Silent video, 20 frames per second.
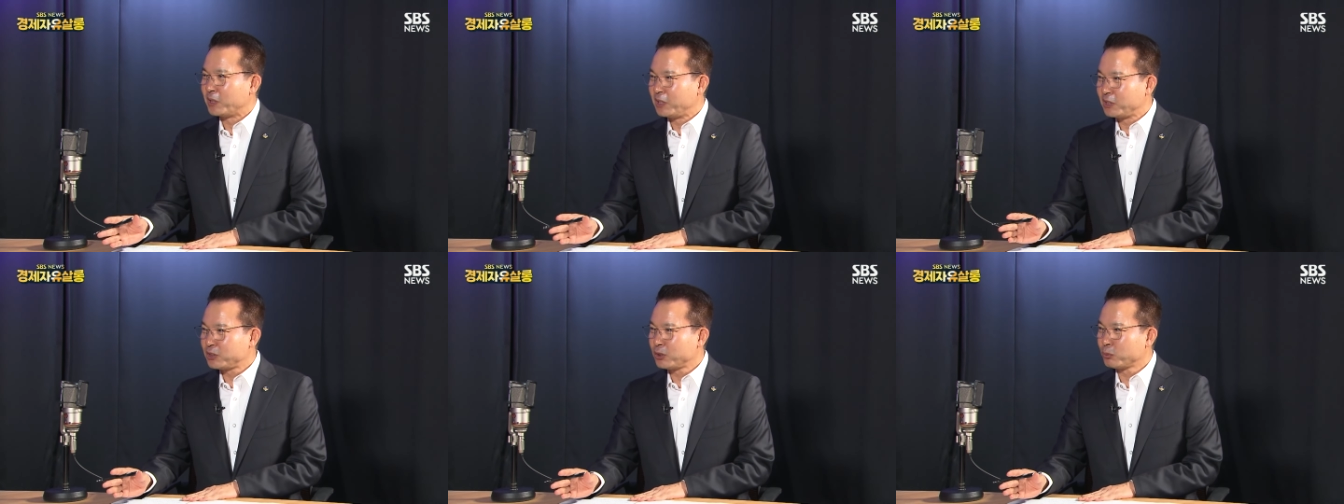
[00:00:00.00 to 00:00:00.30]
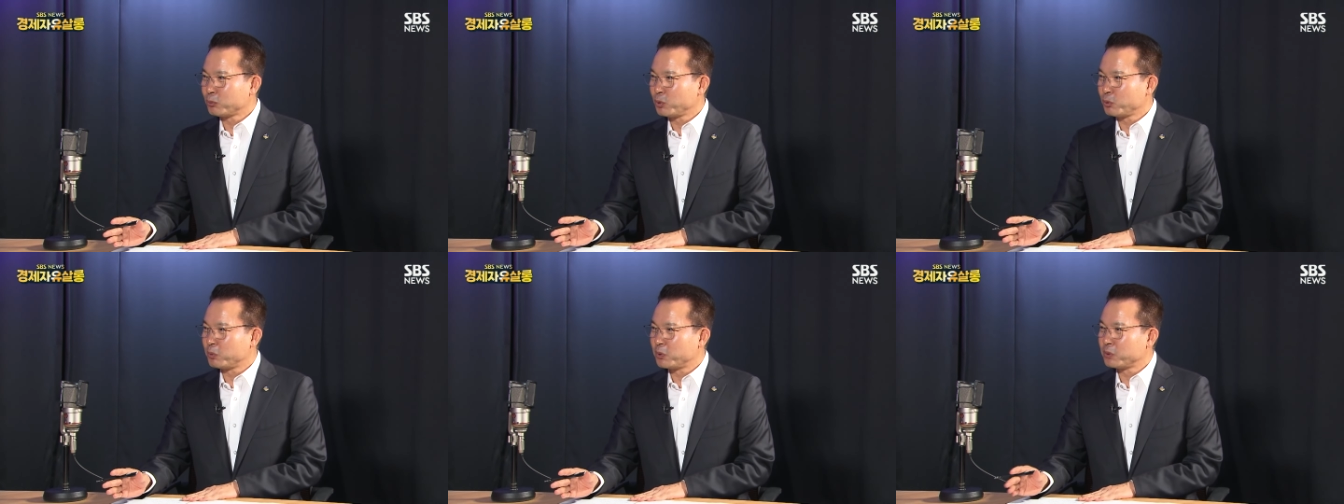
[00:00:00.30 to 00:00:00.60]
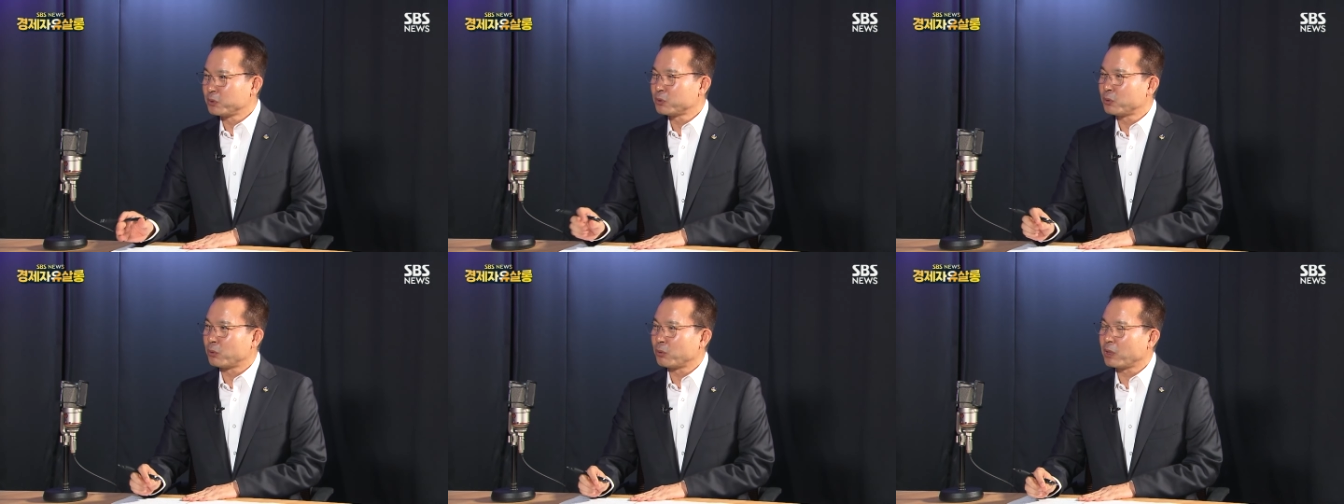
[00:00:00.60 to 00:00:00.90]
일정
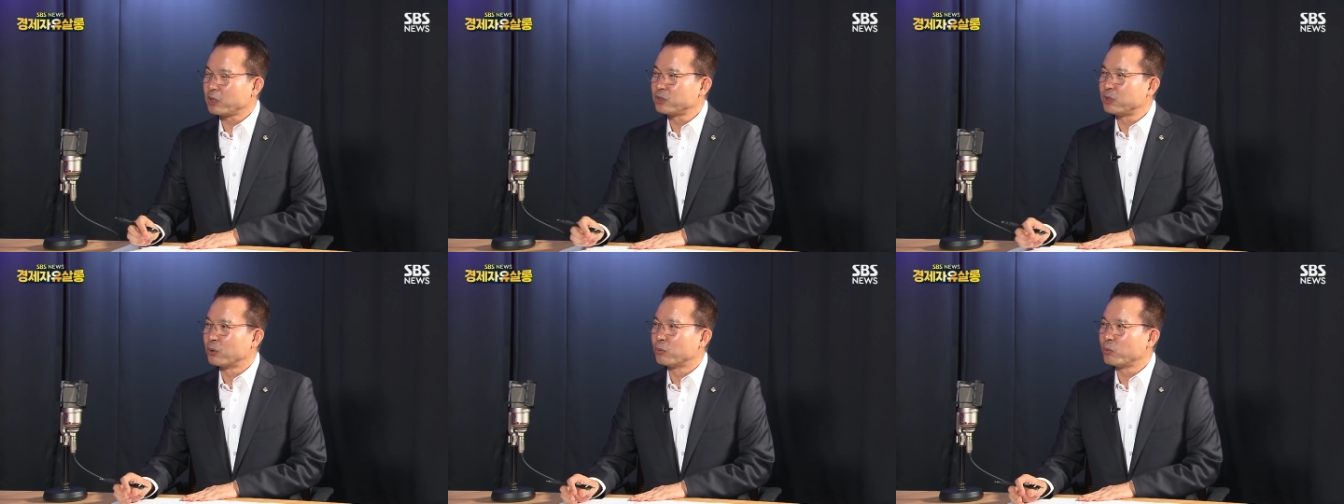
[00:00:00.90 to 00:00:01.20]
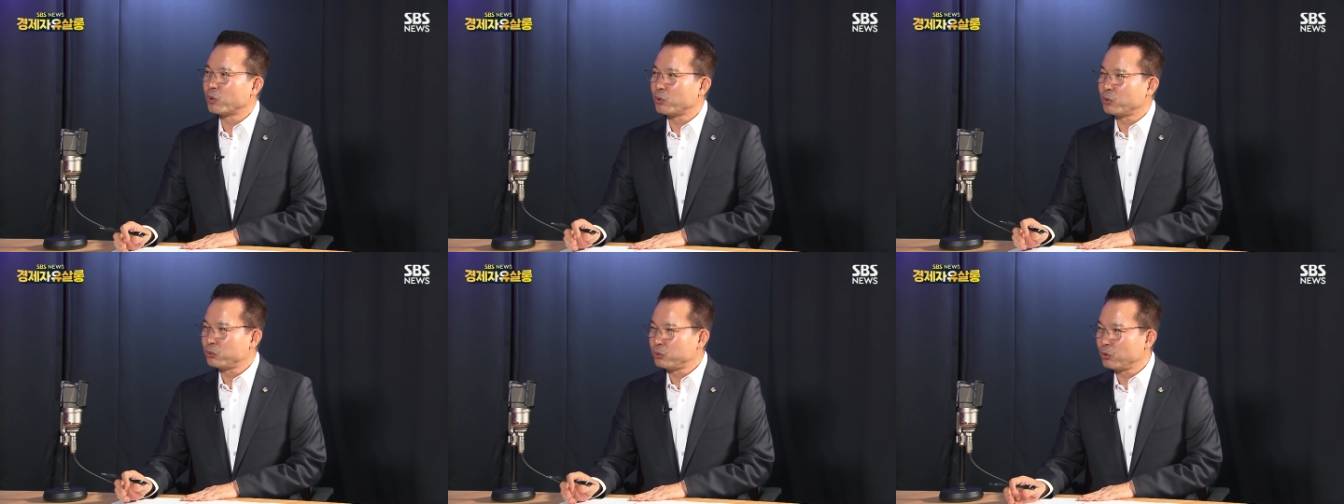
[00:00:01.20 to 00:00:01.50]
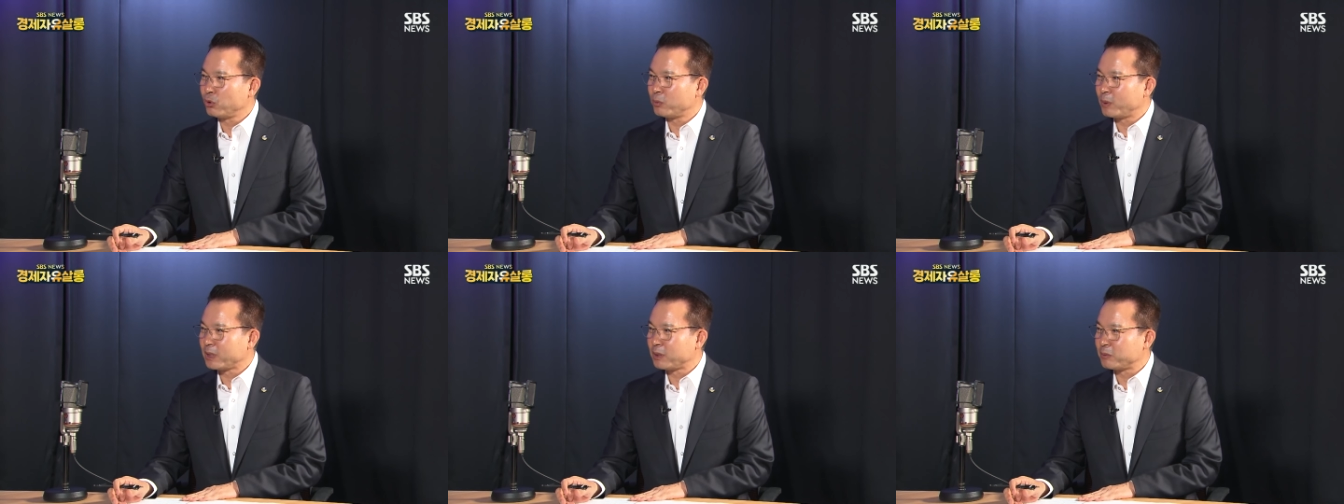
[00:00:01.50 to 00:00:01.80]
부분 서로가 정보를
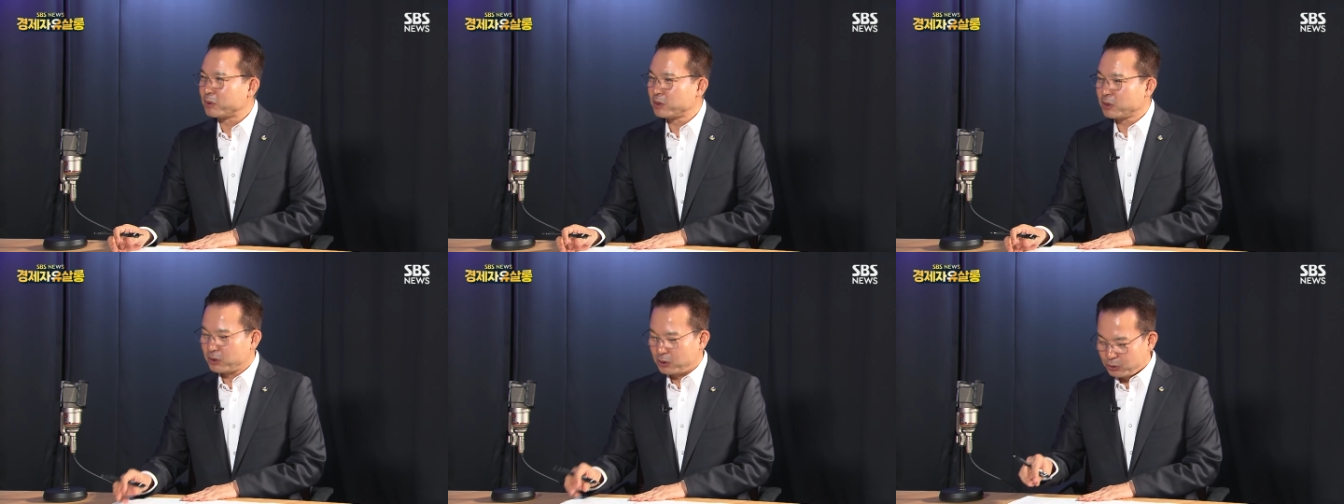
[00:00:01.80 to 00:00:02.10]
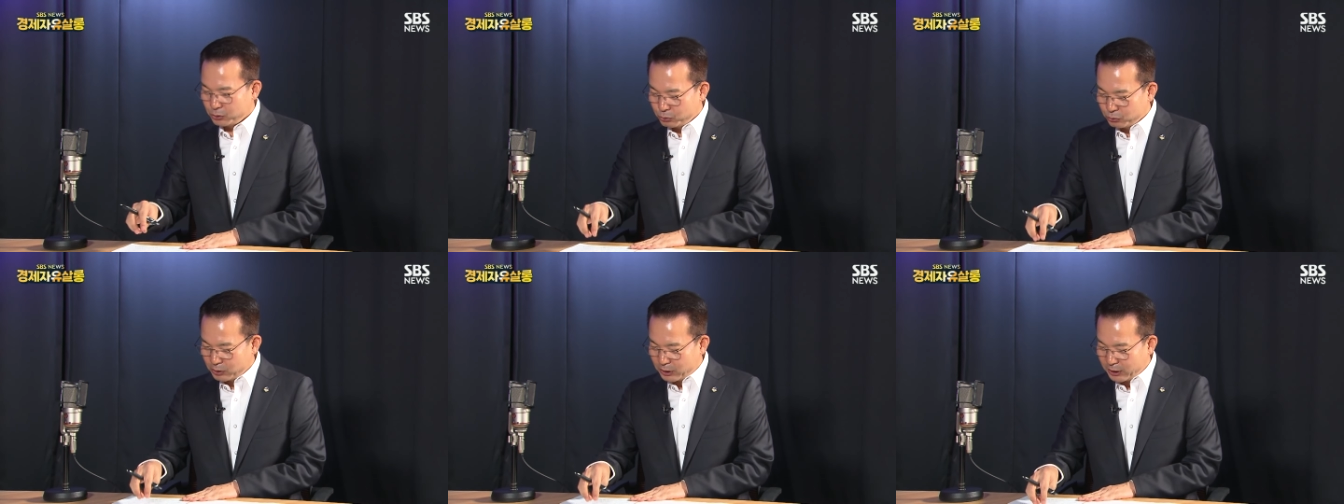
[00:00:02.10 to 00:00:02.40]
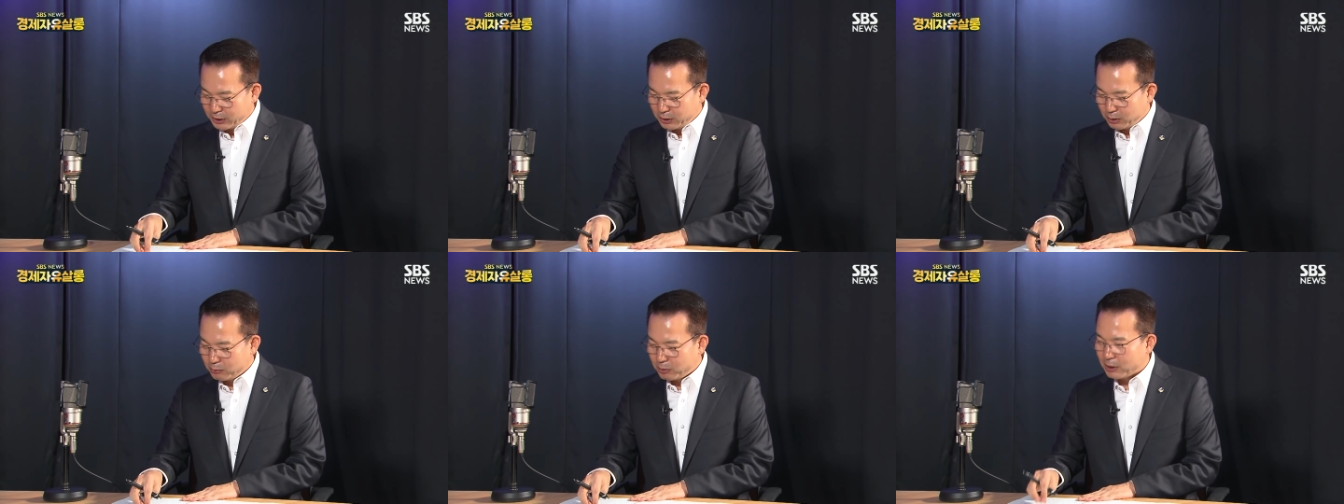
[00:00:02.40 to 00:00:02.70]
주고받으면서 그
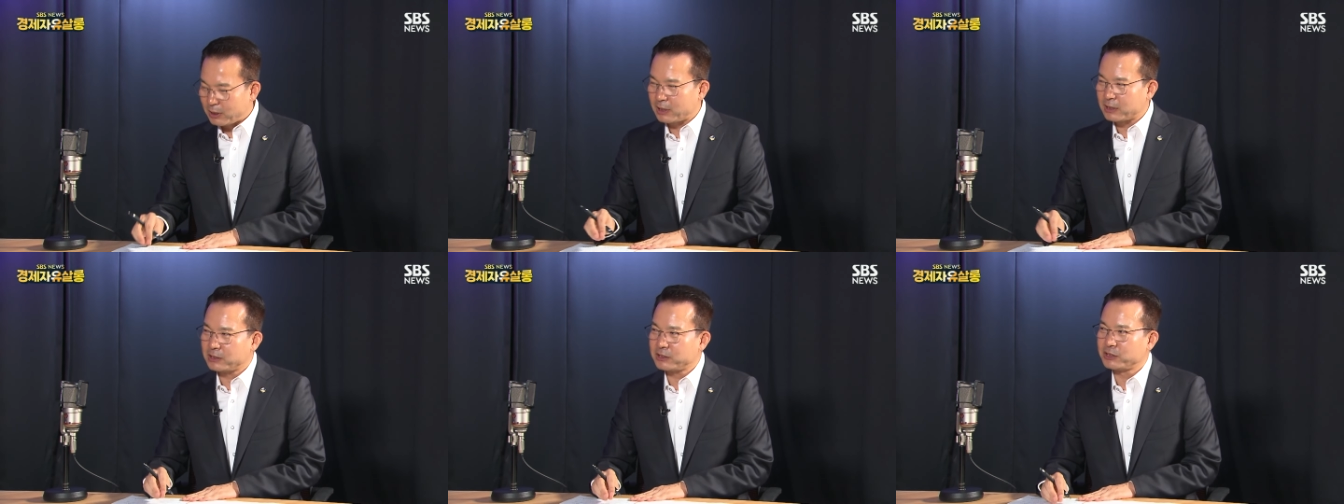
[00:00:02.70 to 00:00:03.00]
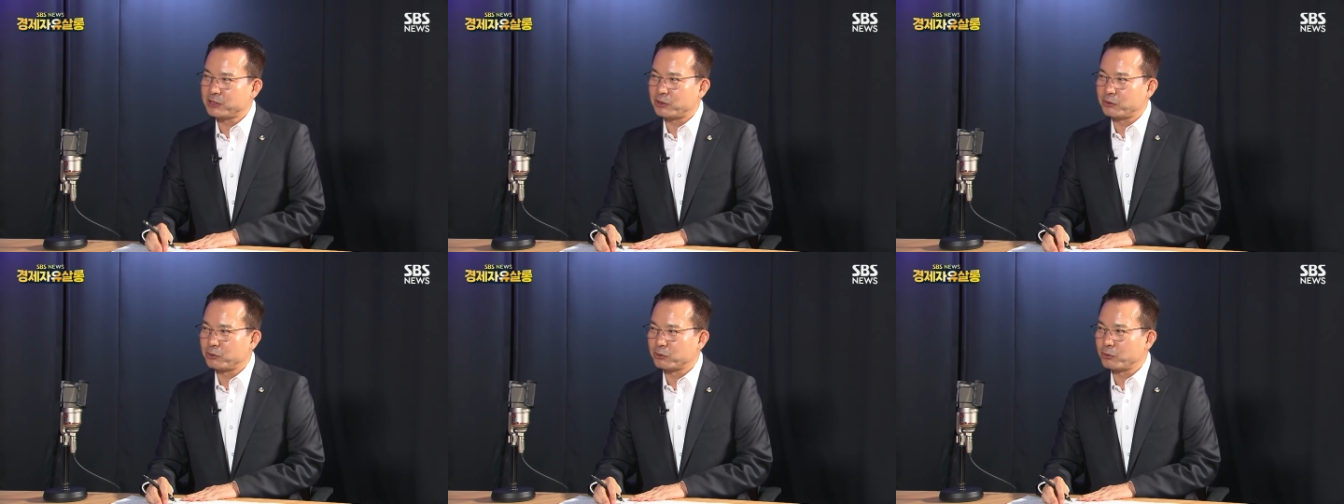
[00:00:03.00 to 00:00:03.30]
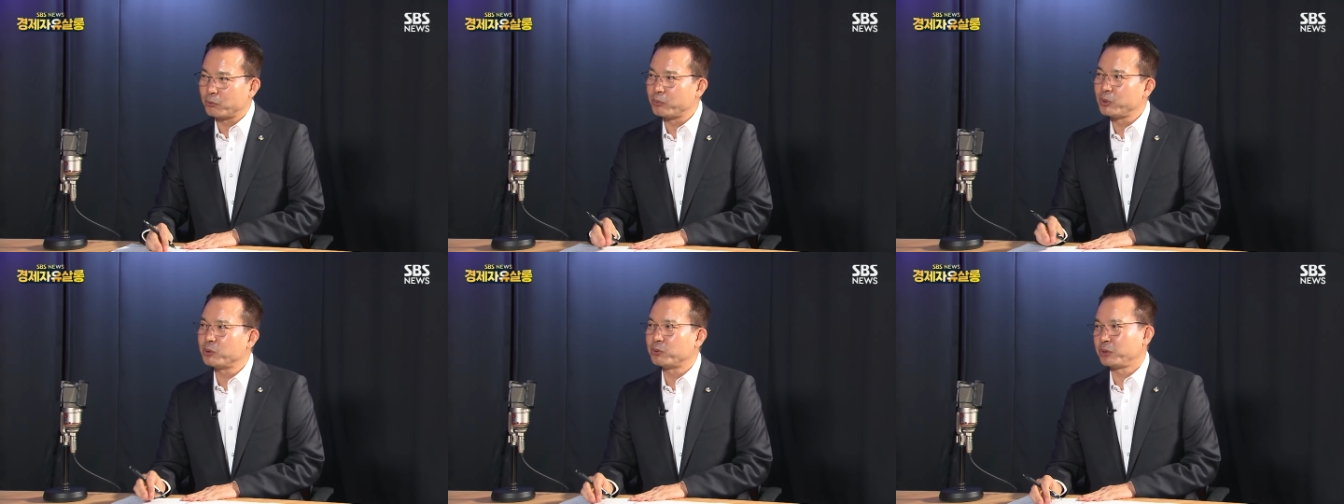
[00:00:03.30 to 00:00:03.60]
중간에 역할을 한 것이 결국은
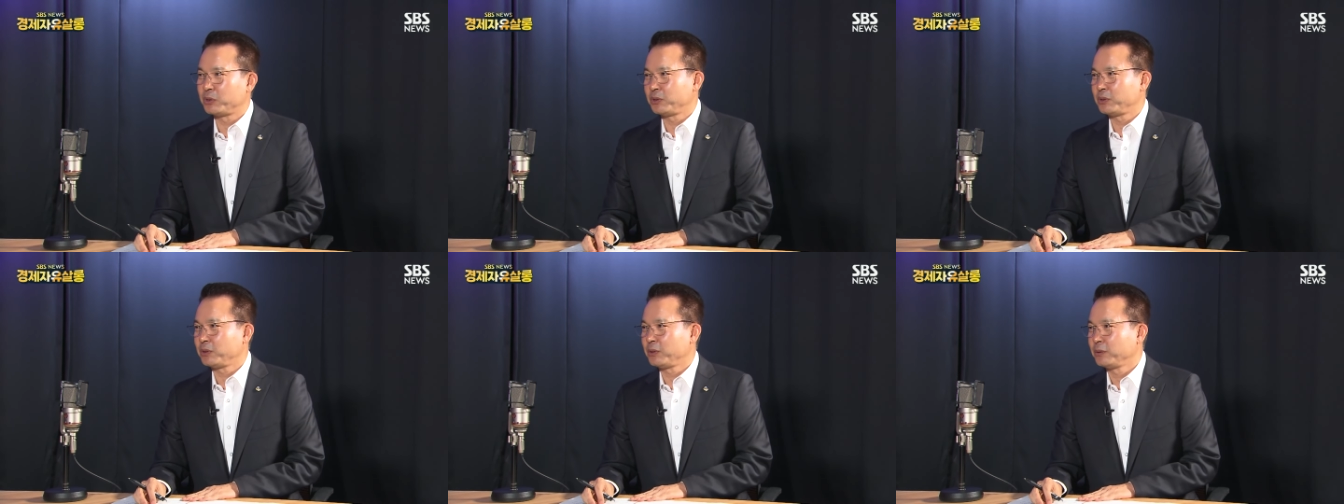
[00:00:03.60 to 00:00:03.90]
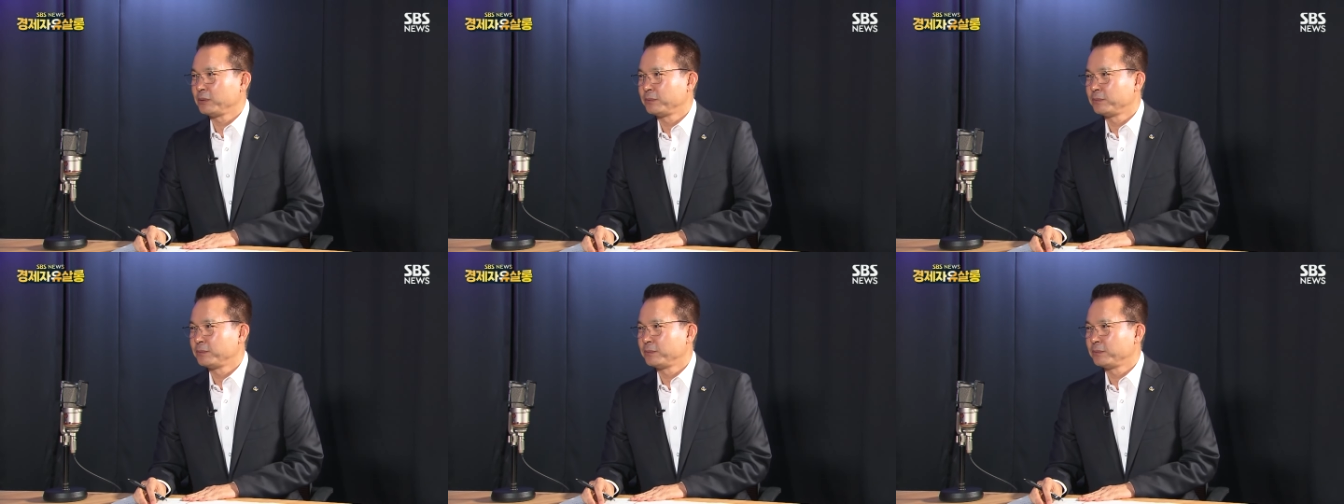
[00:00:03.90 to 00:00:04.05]
또 미국이죠.